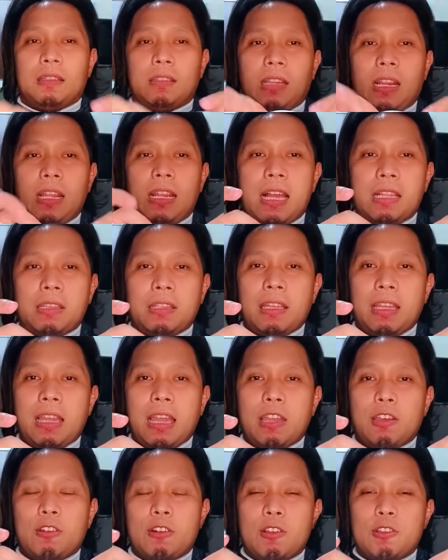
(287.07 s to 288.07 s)
try natin
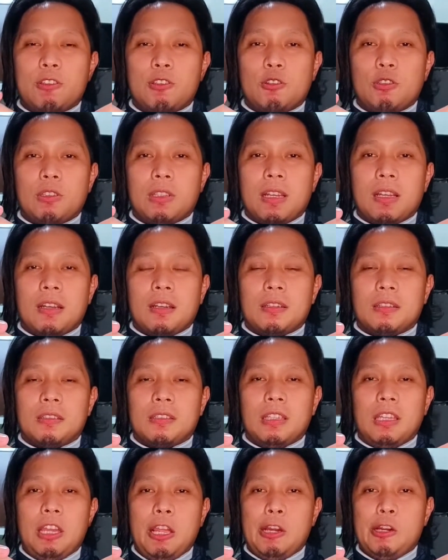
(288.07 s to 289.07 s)
ngayon isuot ang
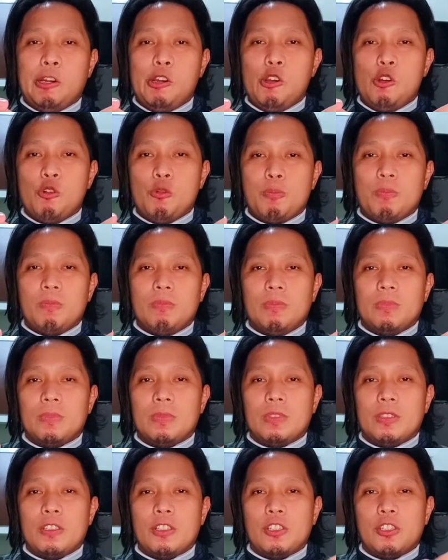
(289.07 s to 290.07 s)
ear loop
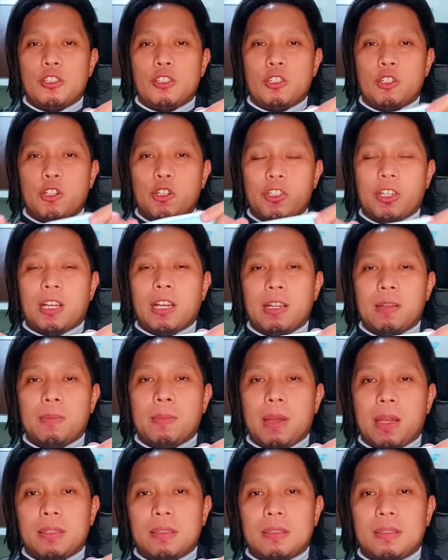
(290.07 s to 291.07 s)
surgical
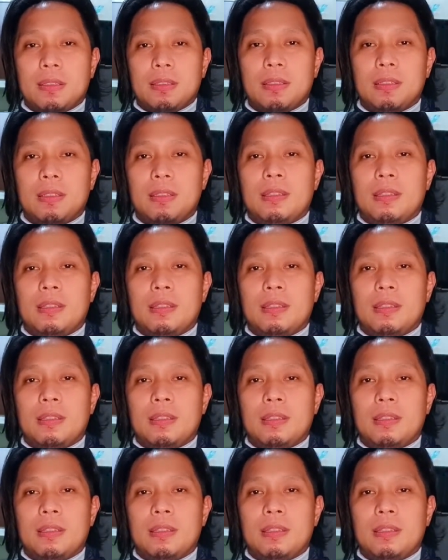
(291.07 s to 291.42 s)
mask.